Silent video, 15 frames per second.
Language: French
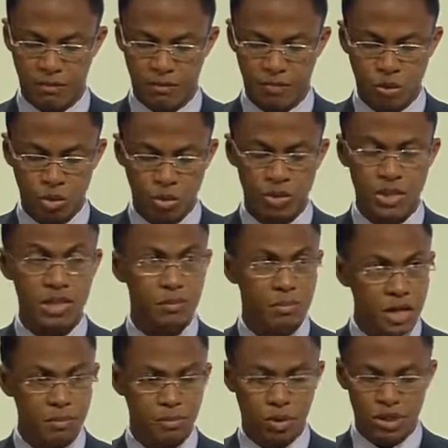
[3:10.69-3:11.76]
aussi bien
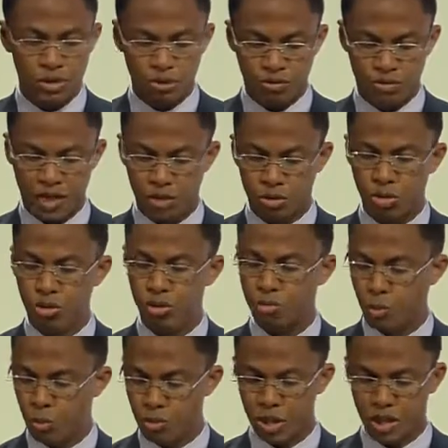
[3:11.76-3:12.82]
pour la sauvegarde de notre
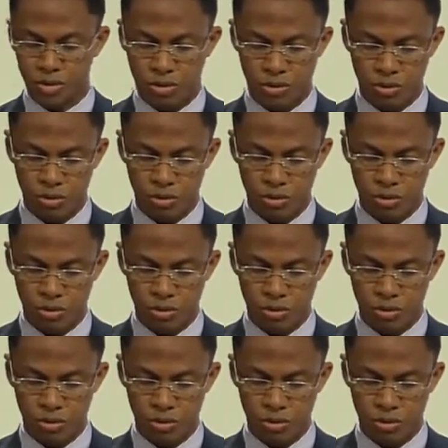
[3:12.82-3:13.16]
population